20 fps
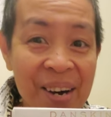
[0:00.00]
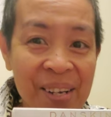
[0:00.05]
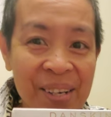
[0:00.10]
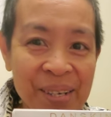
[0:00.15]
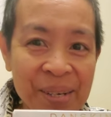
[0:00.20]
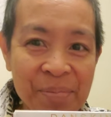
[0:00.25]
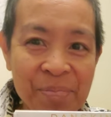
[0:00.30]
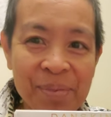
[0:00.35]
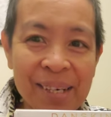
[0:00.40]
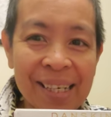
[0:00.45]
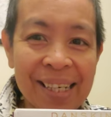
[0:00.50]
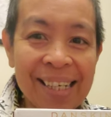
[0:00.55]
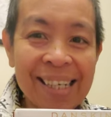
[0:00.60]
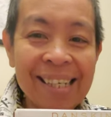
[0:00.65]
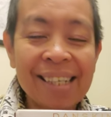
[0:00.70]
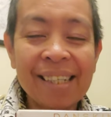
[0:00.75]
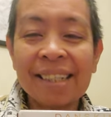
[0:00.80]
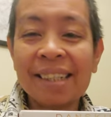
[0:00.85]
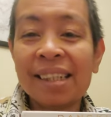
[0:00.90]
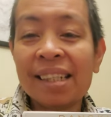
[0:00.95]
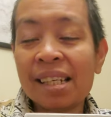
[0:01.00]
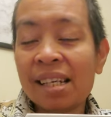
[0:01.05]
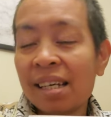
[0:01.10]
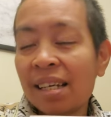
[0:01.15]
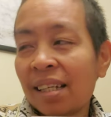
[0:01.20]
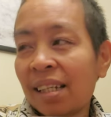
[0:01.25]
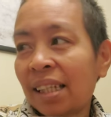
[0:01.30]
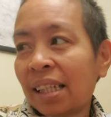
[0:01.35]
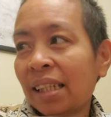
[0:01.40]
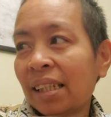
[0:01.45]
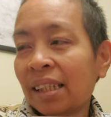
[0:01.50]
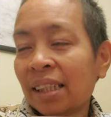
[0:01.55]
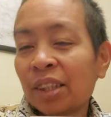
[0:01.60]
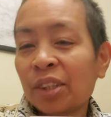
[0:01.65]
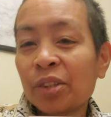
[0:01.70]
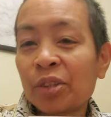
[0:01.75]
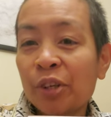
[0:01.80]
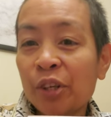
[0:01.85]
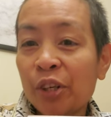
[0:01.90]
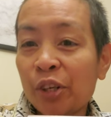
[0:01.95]
oh, ah, diba?
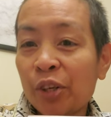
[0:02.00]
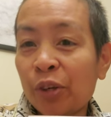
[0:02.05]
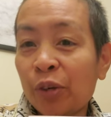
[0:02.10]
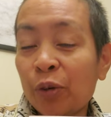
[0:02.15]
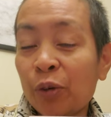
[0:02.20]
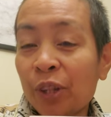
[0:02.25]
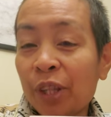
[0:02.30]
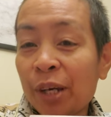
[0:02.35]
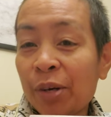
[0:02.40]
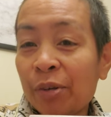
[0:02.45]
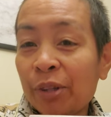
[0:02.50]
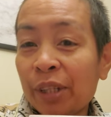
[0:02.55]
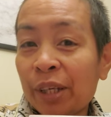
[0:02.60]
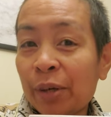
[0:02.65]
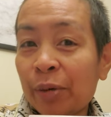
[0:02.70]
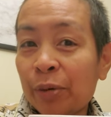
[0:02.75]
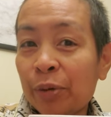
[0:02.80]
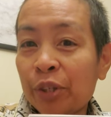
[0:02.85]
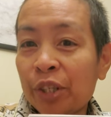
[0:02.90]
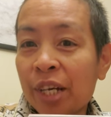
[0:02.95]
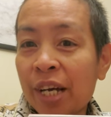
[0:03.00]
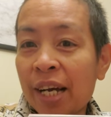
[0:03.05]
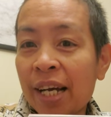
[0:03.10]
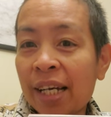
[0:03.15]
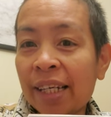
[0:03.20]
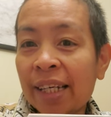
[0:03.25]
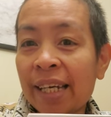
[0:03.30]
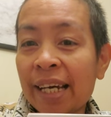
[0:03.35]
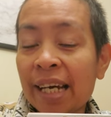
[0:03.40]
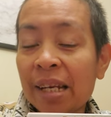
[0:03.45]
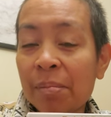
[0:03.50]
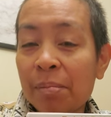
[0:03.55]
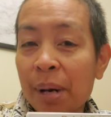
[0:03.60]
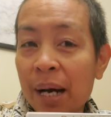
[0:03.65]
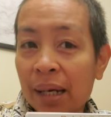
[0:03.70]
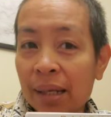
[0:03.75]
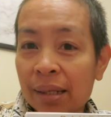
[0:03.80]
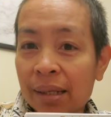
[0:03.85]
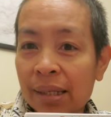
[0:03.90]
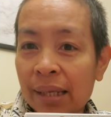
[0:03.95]
So, yon Unti-unti ko siyang
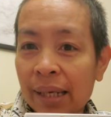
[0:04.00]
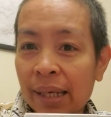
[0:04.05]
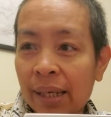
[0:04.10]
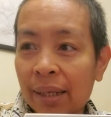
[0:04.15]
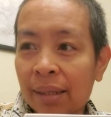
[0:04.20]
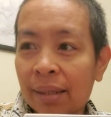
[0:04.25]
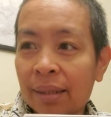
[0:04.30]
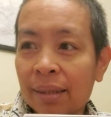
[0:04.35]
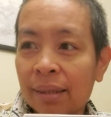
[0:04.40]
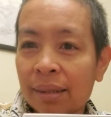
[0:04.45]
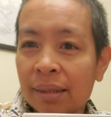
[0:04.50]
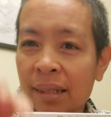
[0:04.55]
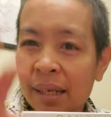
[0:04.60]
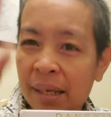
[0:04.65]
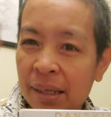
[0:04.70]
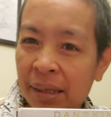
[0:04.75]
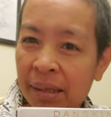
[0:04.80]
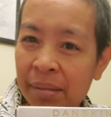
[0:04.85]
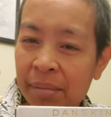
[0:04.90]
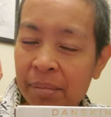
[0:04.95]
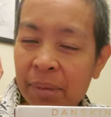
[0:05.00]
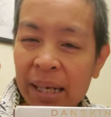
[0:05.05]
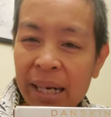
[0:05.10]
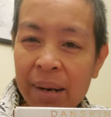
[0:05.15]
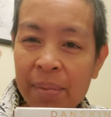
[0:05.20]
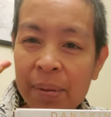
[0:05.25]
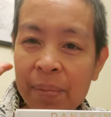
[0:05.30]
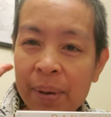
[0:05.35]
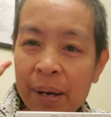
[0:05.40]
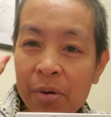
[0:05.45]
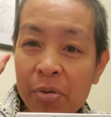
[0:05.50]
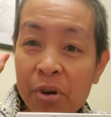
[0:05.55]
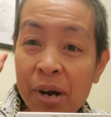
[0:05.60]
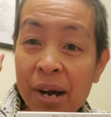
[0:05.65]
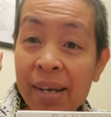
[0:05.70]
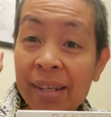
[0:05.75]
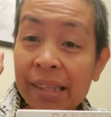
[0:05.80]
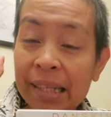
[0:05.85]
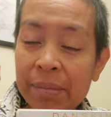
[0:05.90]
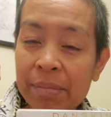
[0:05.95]
i-unboxing. Sa, marami pa akong
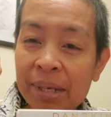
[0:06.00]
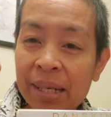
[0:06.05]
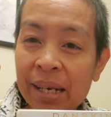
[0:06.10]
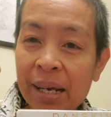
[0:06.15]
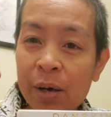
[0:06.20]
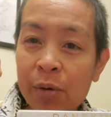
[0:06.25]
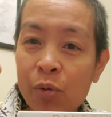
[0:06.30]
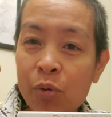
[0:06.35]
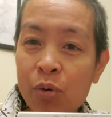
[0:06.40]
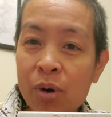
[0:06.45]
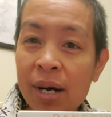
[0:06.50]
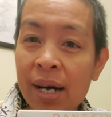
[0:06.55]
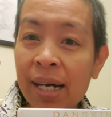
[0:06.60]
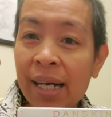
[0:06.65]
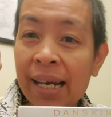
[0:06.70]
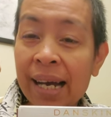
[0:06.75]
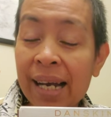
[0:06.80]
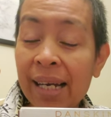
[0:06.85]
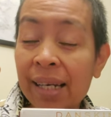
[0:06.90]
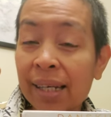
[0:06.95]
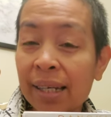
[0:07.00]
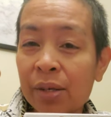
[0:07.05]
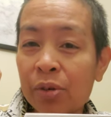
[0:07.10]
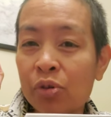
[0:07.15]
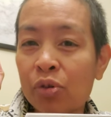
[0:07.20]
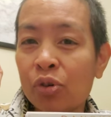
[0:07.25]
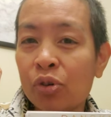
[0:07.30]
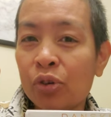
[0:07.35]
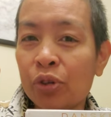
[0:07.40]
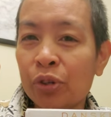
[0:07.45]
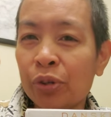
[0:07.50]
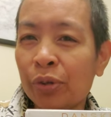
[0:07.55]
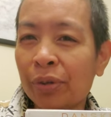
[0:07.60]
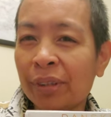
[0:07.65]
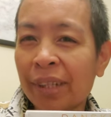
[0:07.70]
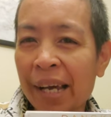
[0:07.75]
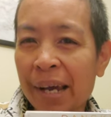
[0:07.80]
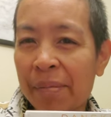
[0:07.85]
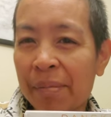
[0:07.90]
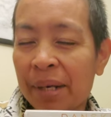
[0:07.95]
item na nakuha galing doon.
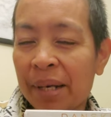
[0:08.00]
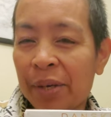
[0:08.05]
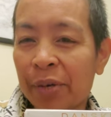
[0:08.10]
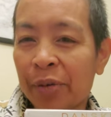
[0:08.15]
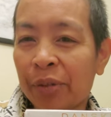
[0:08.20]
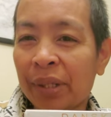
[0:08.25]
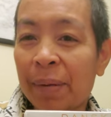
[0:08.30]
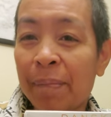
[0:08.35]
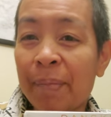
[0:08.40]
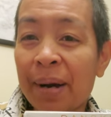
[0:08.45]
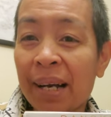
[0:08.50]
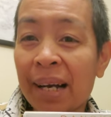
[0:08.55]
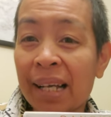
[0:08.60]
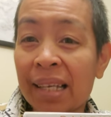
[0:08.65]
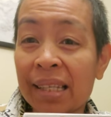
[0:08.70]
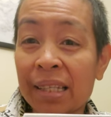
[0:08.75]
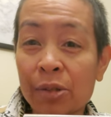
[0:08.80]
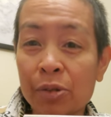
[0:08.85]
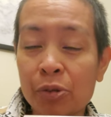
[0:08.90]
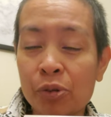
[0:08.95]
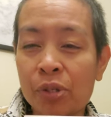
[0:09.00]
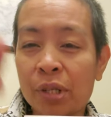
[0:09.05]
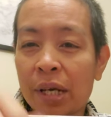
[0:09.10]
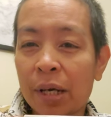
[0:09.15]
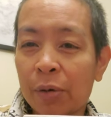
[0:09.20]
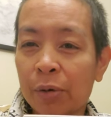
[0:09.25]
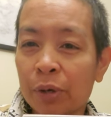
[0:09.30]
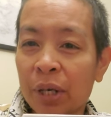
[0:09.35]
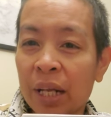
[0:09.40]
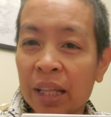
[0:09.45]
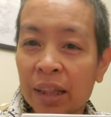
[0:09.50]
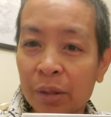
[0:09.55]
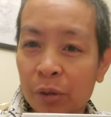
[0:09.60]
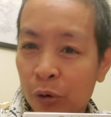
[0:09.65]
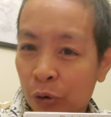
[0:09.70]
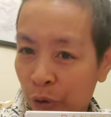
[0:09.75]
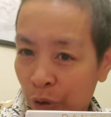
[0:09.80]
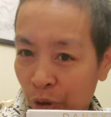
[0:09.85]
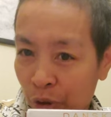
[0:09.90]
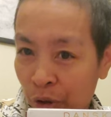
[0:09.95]
Yung time na yon napagastos ako ng
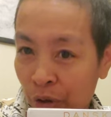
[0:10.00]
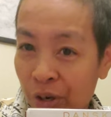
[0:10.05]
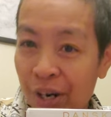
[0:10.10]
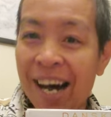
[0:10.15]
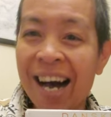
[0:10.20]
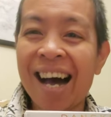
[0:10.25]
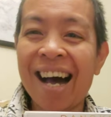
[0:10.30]
todo.